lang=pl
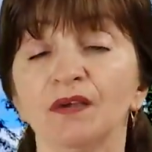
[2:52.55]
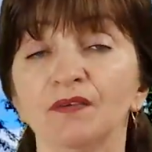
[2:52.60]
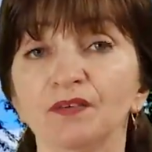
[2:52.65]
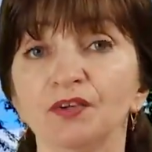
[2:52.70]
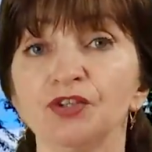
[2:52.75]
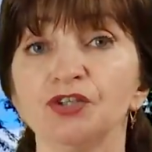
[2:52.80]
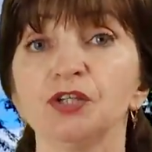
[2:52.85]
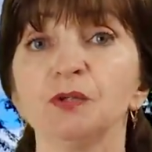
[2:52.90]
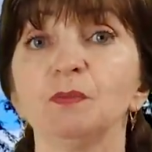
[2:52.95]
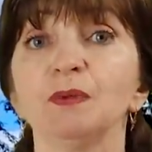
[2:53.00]

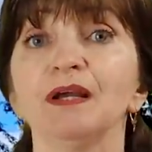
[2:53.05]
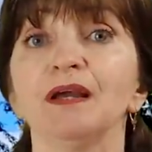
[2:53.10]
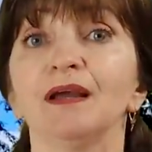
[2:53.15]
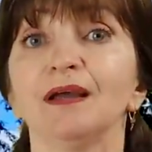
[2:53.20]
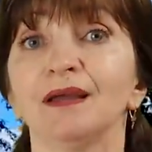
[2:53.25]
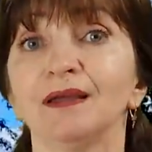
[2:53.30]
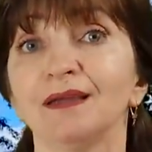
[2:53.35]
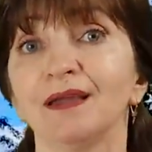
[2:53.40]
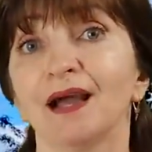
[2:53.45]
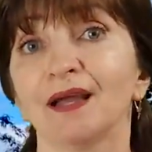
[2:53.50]
Widzimy,
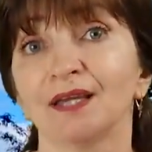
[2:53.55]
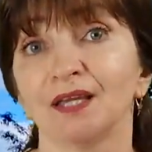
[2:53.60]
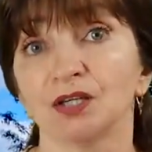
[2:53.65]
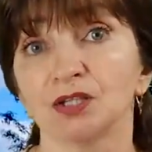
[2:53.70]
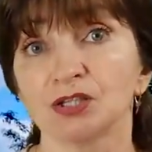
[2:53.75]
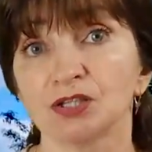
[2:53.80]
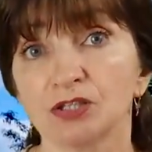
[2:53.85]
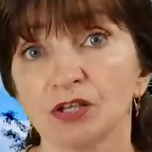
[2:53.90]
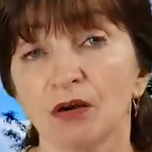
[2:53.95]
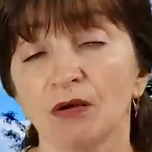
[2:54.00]

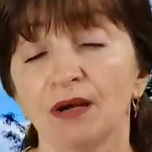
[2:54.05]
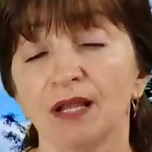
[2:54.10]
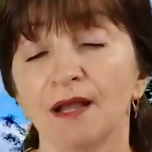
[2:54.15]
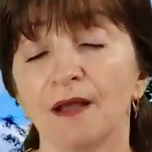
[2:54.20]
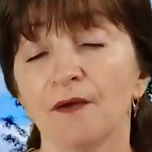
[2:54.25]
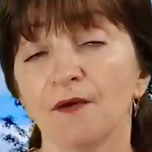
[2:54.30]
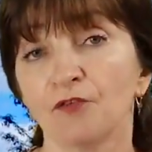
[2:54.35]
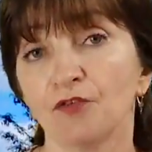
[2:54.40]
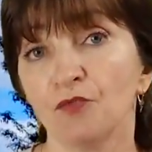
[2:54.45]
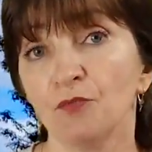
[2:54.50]
jakie sole
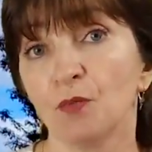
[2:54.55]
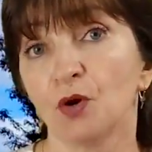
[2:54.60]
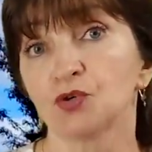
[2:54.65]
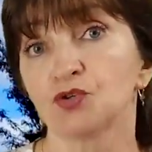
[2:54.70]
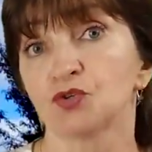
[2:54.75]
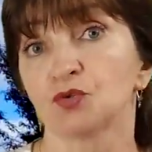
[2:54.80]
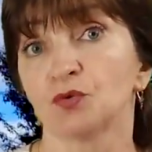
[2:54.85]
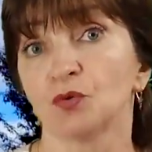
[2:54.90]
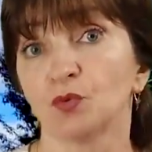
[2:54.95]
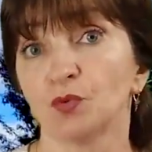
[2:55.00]
w
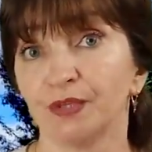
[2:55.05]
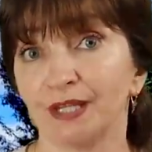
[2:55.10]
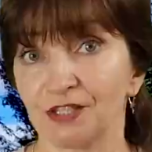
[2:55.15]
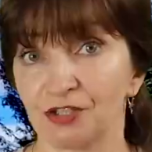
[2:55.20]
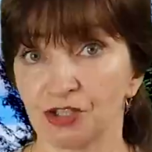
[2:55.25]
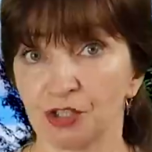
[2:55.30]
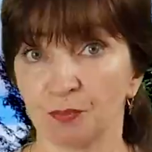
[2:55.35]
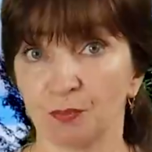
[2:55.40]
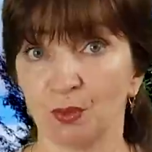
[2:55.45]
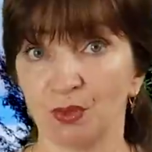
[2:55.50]
moczu u
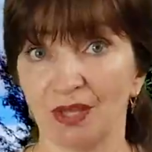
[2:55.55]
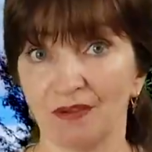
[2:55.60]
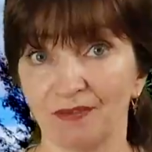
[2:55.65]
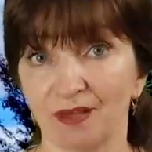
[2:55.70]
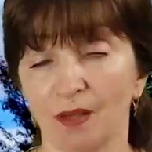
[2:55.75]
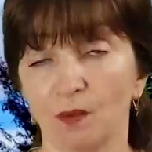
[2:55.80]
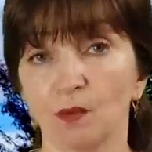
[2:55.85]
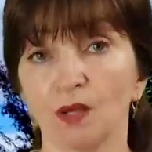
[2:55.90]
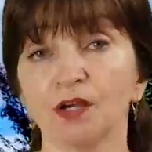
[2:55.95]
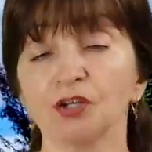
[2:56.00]
nas się
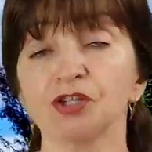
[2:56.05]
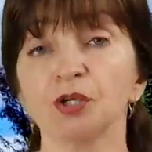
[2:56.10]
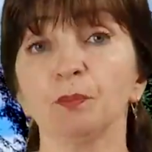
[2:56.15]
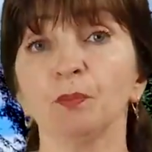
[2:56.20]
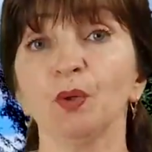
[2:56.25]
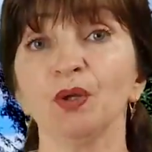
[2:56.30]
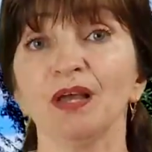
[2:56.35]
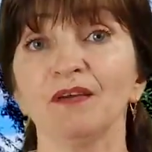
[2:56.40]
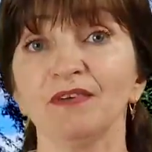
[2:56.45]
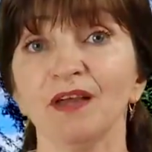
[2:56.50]
pojawiają. Jak się
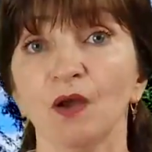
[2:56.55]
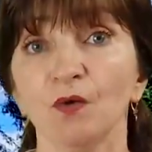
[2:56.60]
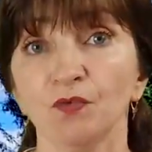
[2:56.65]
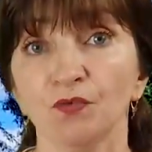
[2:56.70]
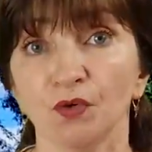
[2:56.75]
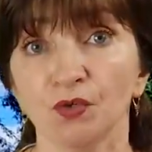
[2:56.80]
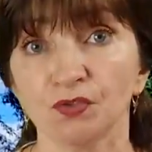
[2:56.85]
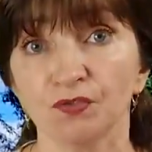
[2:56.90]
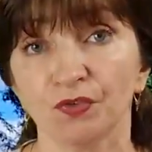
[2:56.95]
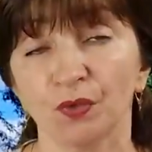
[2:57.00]
pojawiają
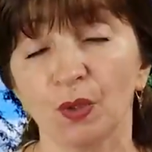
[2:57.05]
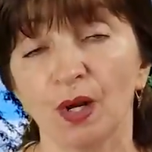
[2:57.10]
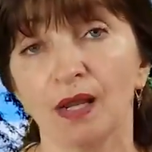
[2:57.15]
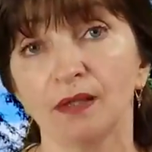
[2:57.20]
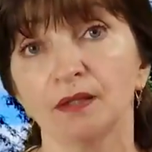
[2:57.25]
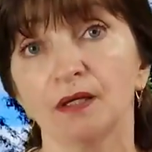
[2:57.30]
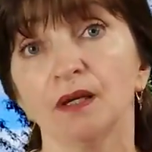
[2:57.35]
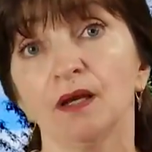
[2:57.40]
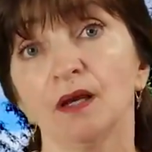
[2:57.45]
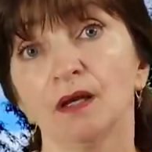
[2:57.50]

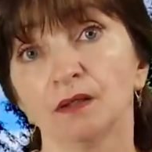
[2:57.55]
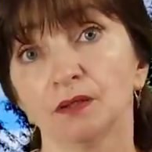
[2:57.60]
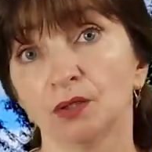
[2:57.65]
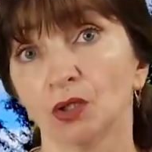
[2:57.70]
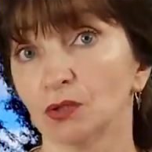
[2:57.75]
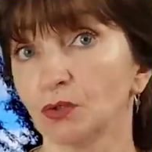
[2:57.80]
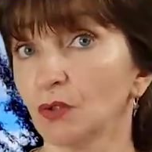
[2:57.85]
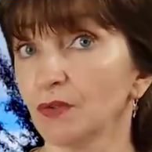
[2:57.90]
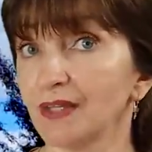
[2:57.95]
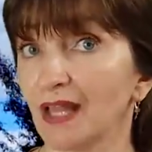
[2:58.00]
fosforany,
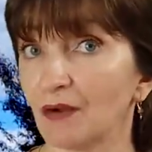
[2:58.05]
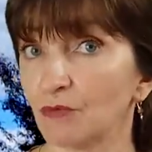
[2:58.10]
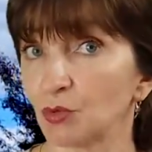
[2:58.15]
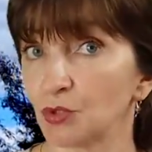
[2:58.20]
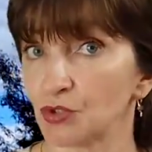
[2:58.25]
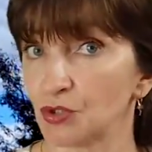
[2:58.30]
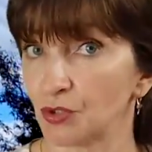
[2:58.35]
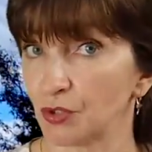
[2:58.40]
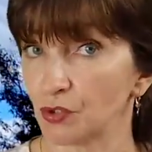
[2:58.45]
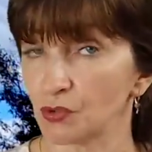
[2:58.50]
no to
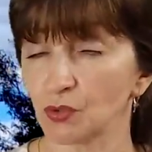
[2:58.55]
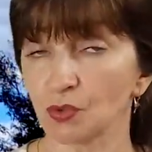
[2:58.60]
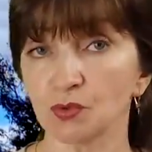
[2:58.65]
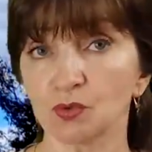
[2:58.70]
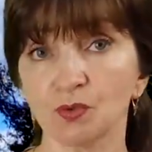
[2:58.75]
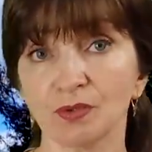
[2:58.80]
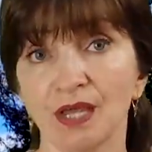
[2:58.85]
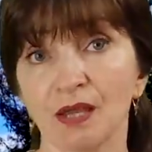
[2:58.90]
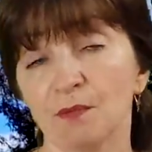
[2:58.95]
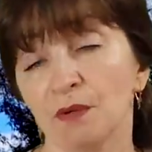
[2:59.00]
nawódź nie
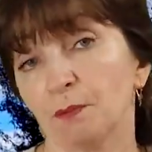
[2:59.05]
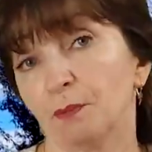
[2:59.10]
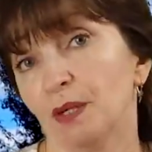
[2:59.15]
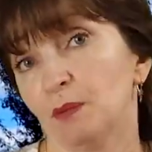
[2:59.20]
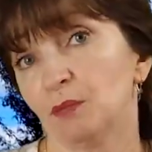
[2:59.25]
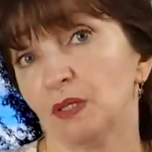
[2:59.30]
stosujemy.